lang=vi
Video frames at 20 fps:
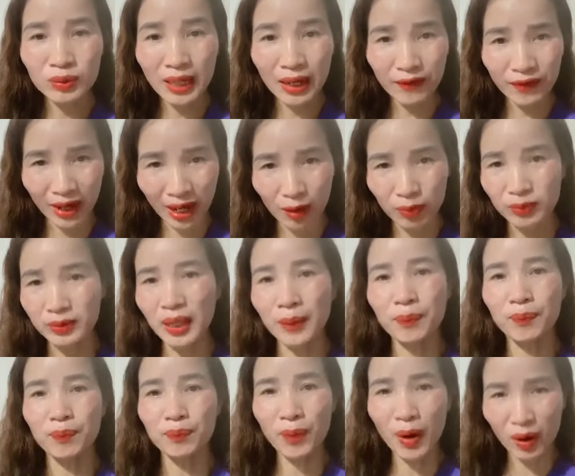Chúng ta phải học
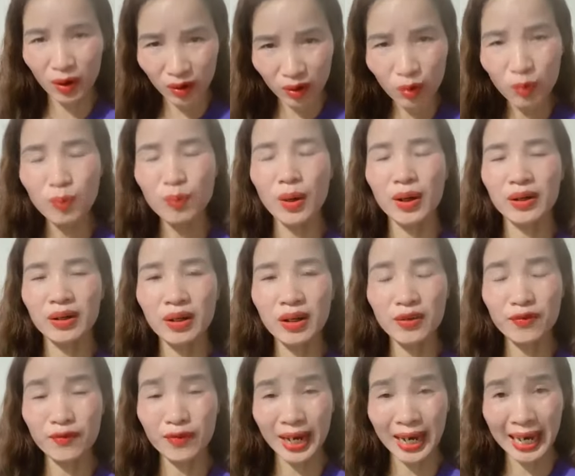tập mọi lúc mọi
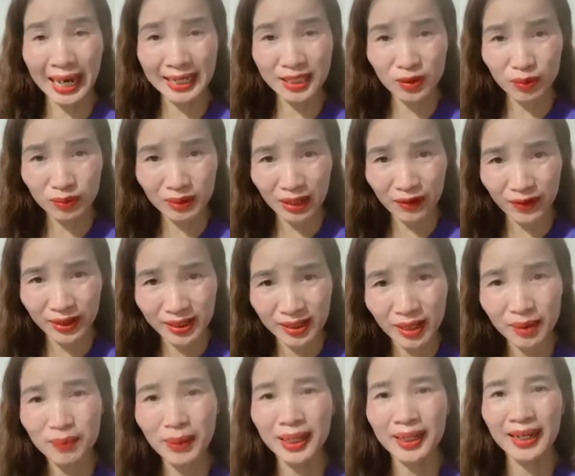nơi. Và chúng ta phải
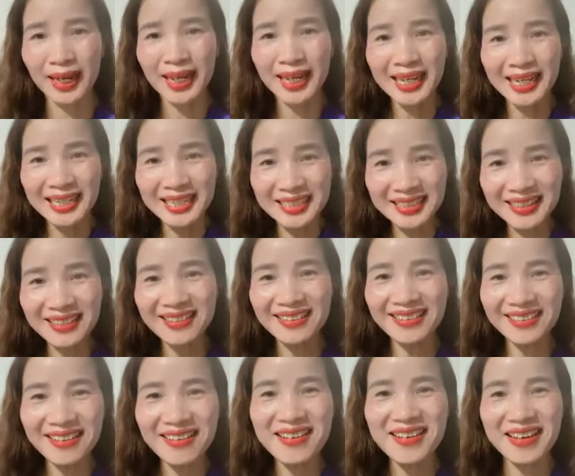nhấn mạnh là
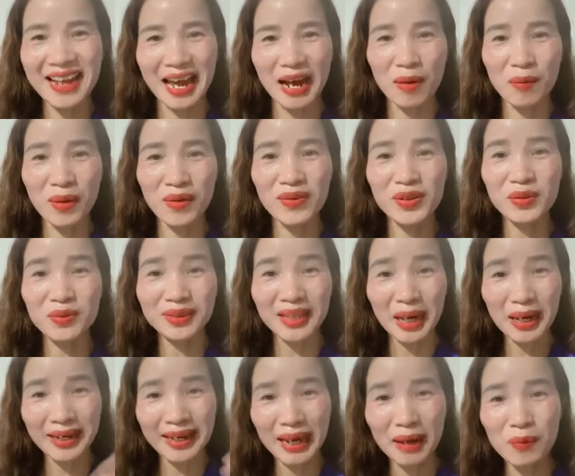những nơi nào. Bởi vì
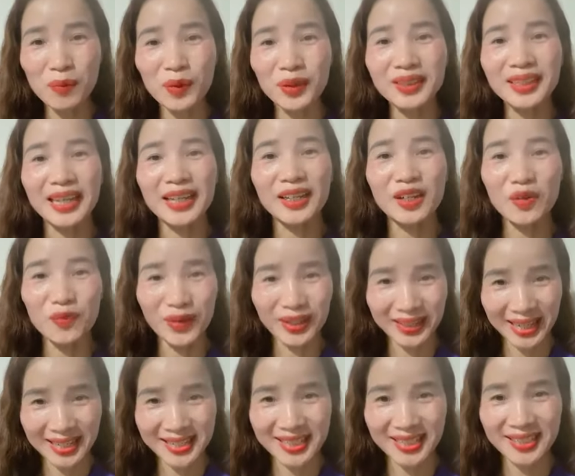chúng ta đang muốn thành công
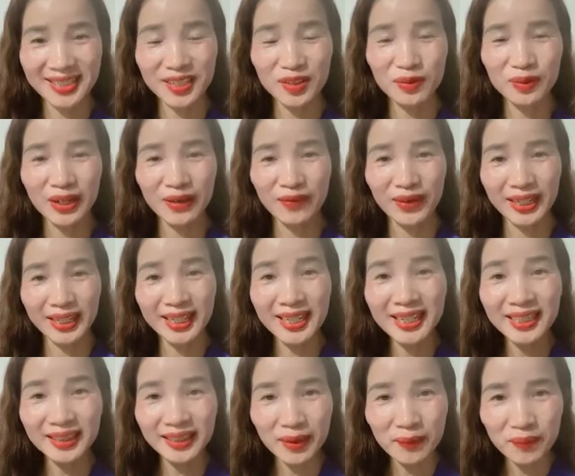về tài chính thì chúng ta phải
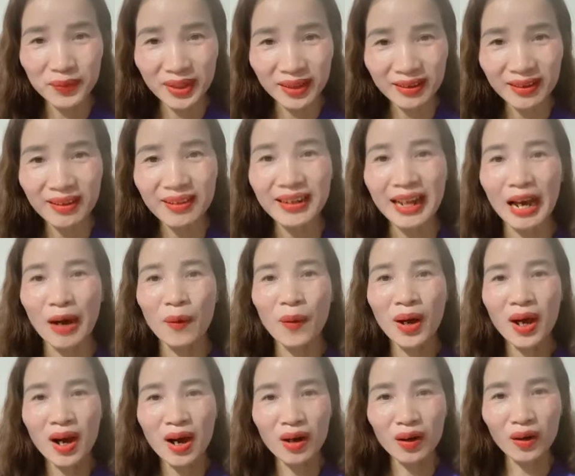đi tìm những nơi
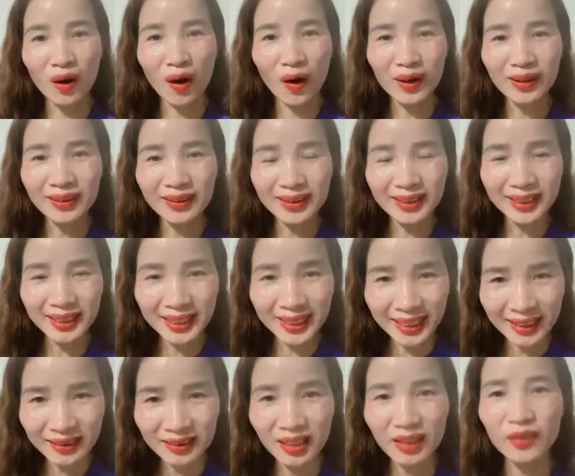nào có những
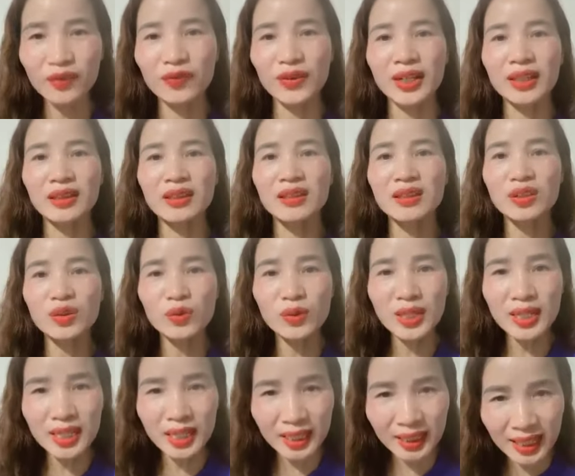kiến thức về tư
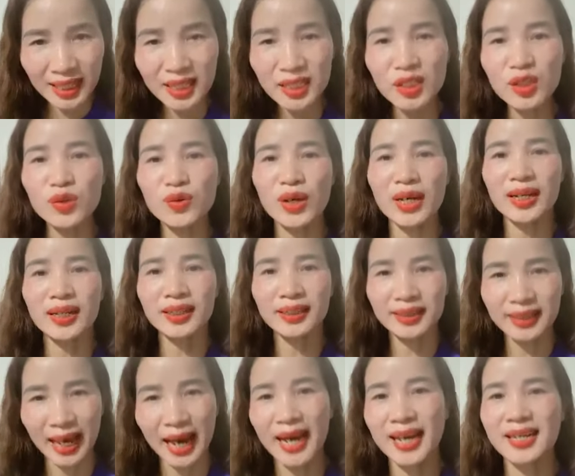duy, kinh
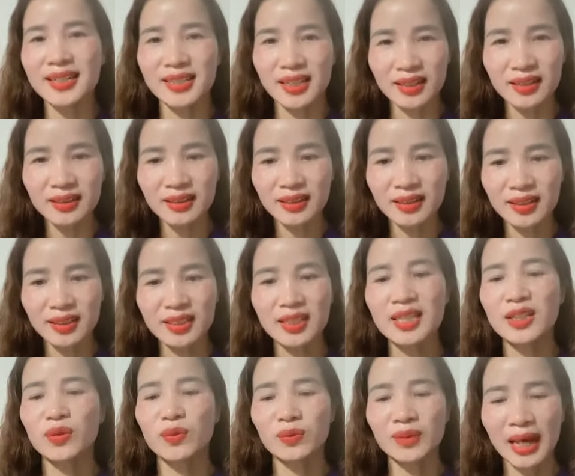doanh, tài chính
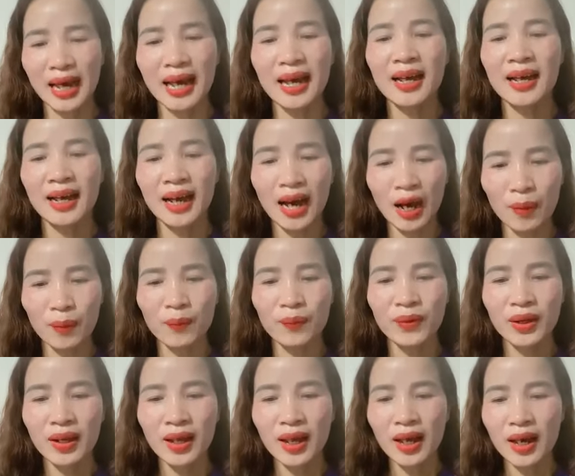thì chúng ta
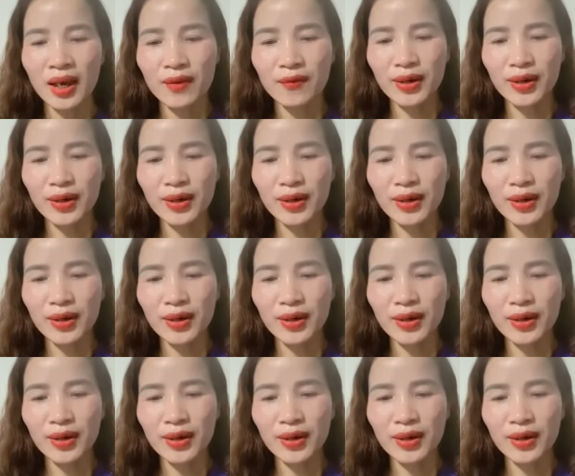học.